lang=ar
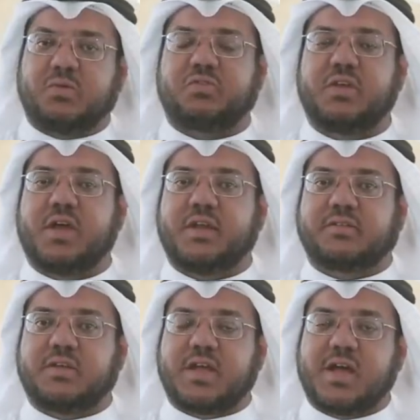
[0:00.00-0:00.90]

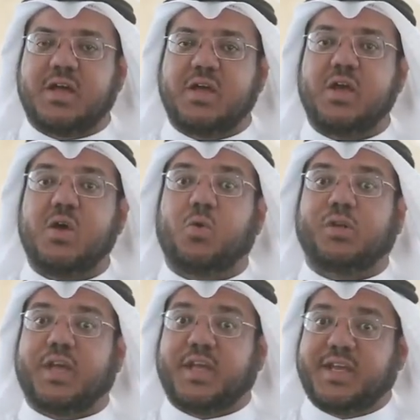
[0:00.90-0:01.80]
وصيانتها
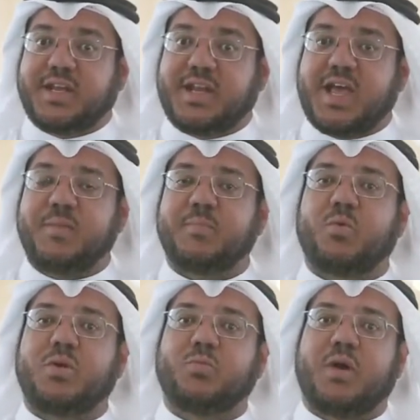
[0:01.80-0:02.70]
وتعيين الأئمة
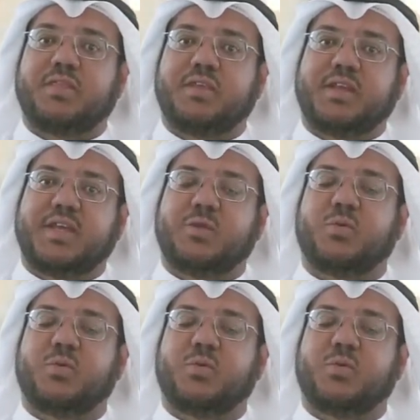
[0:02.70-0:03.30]
والمؤذنين